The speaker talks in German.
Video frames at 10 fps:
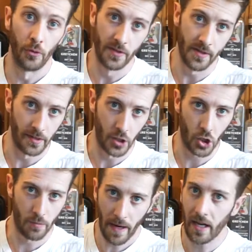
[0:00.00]
unseren
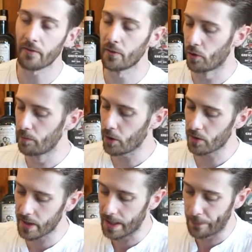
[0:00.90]
schmackhaften
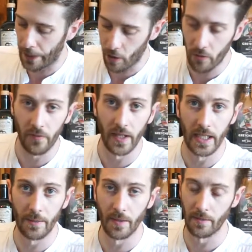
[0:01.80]
Rumcocktail brauchen wir
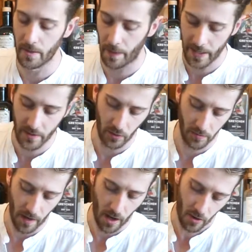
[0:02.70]
neben dem Spiced
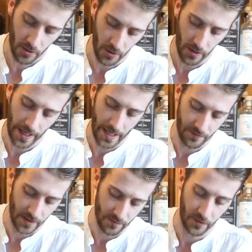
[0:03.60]
Rum auch noch
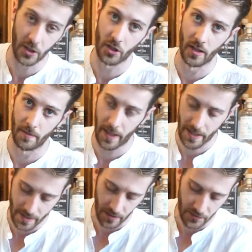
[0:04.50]
etwas frischen
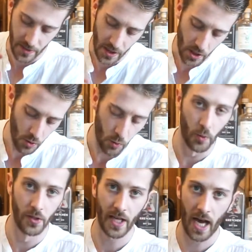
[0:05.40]
Limettensaft
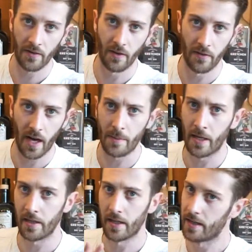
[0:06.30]
und
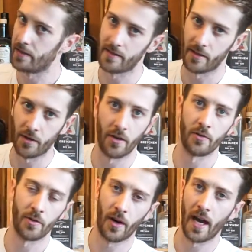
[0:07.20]
Aquafaba. Ihr kennt das, ihr könnt
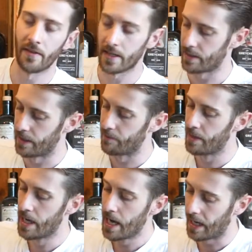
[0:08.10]
natürlich auch Eiweiß
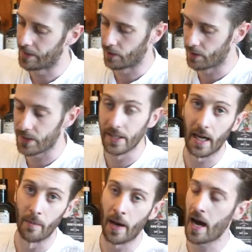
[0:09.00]
nehmen. Ansonsten
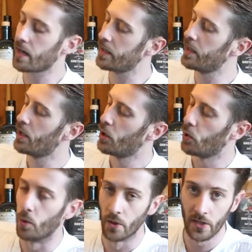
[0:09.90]
Campari
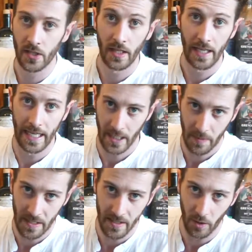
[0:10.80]
und
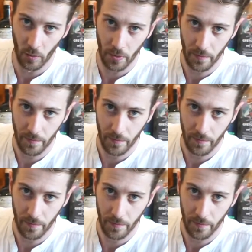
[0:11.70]
Erdbeersirup.